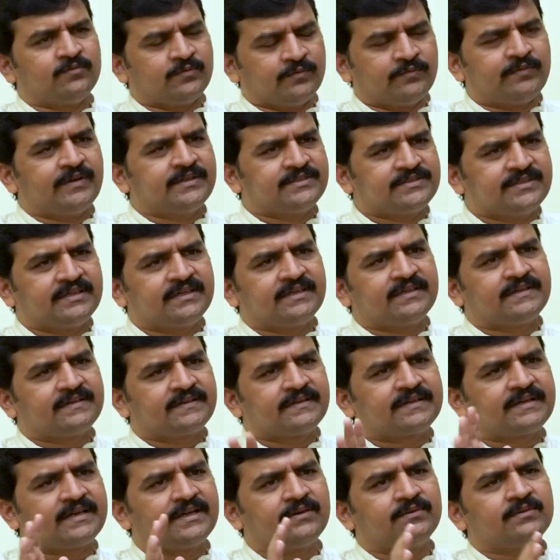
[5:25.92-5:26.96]
ఫుల్ ఫ్లెడ్జ్డ్గా
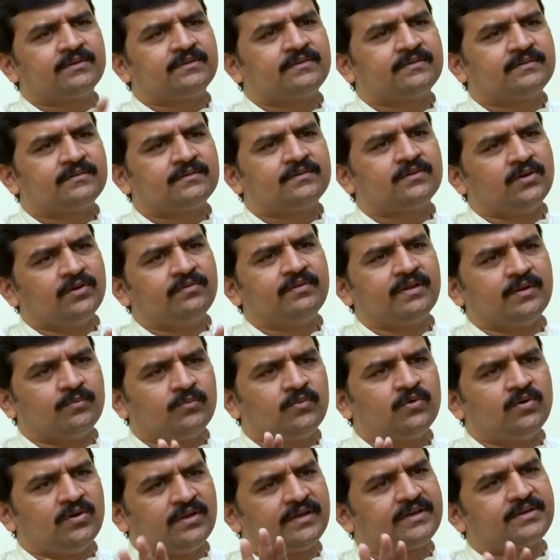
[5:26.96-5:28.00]
ఇక్కడ రెండు వేల
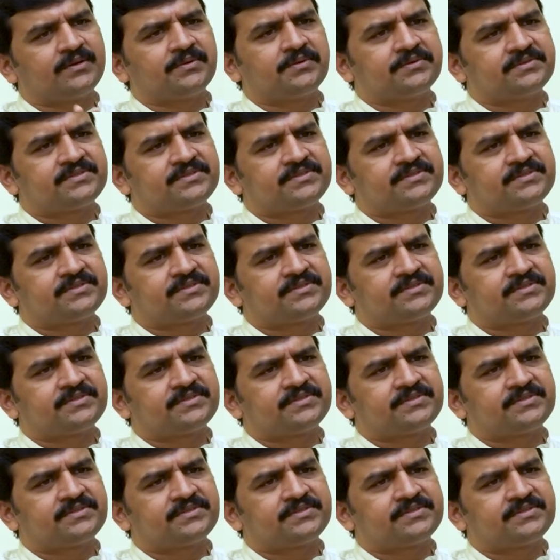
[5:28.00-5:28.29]
మూడులో ఇక్కడికి